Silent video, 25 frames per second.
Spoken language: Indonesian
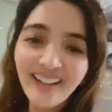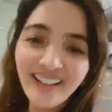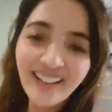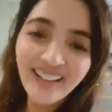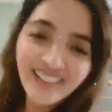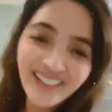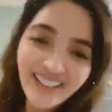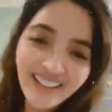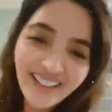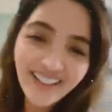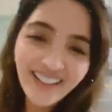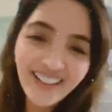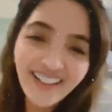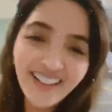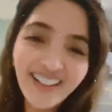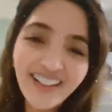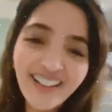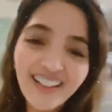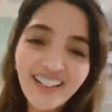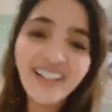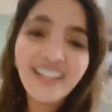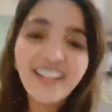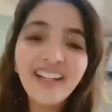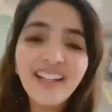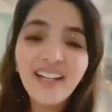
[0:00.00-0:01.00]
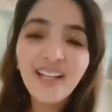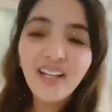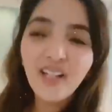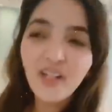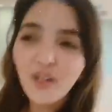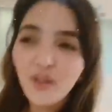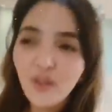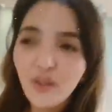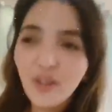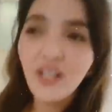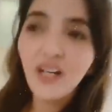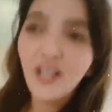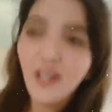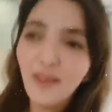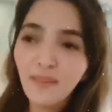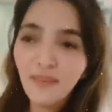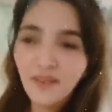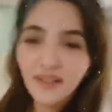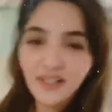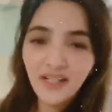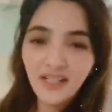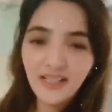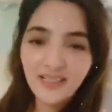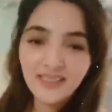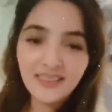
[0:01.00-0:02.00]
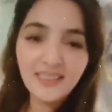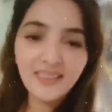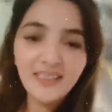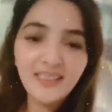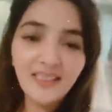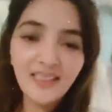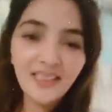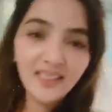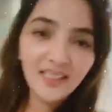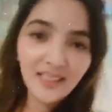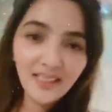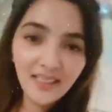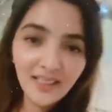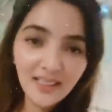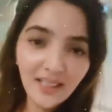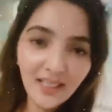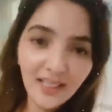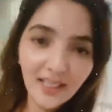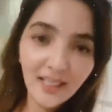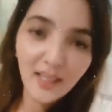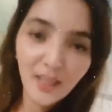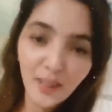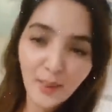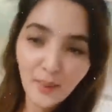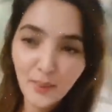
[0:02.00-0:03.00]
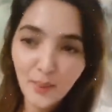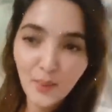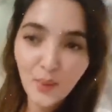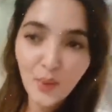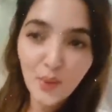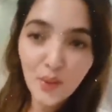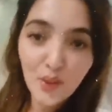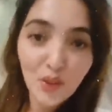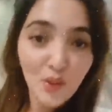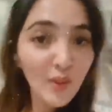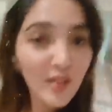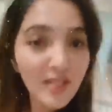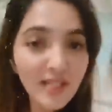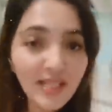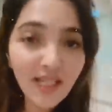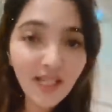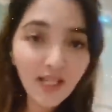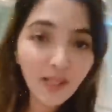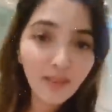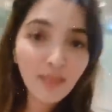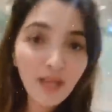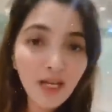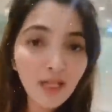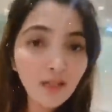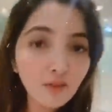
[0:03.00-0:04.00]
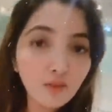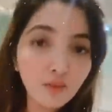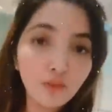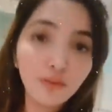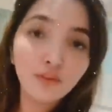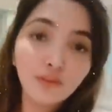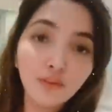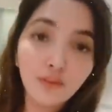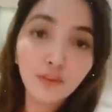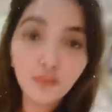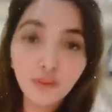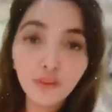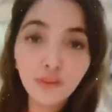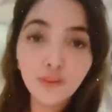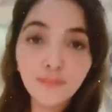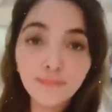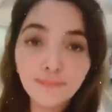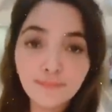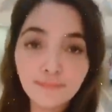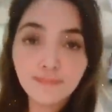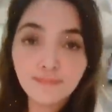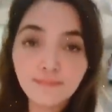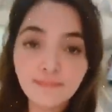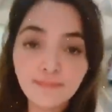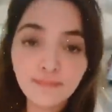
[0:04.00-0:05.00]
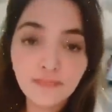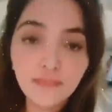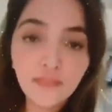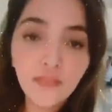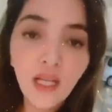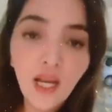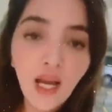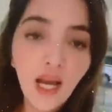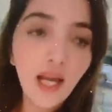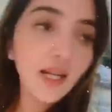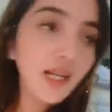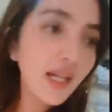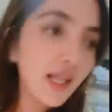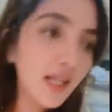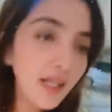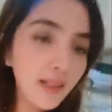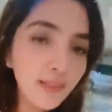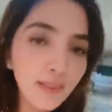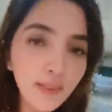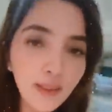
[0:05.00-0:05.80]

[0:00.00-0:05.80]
mengaitkan postingan Asanti tersebut sebagai sindiran menohok terhadap sikap